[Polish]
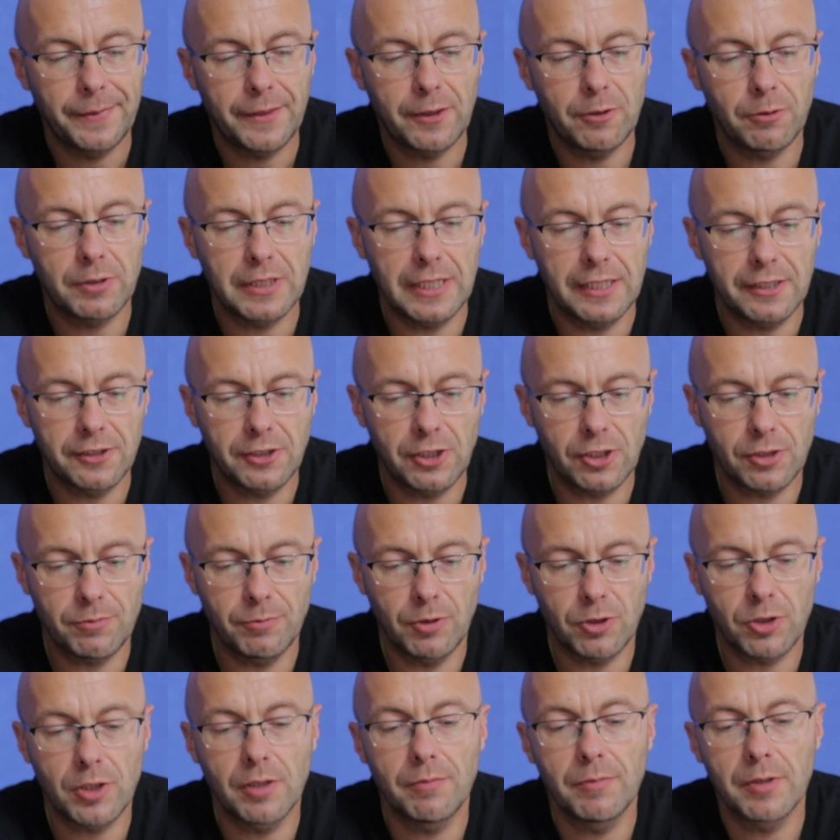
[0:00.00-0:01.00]
Tutaj też
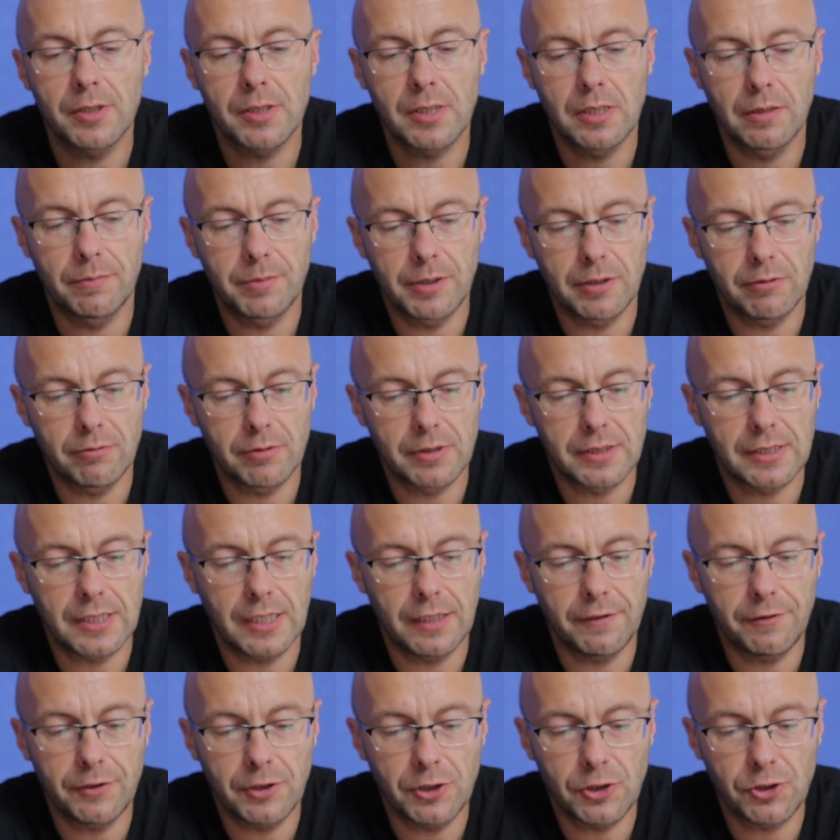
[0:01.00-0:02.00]
możemy sobie
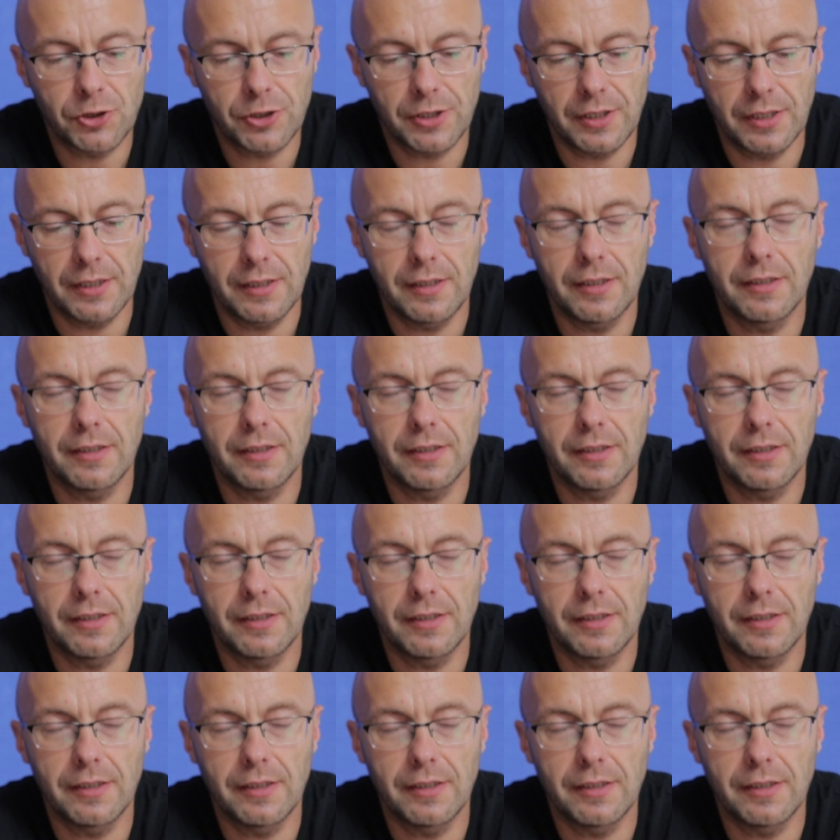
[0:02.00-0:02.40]
ustawić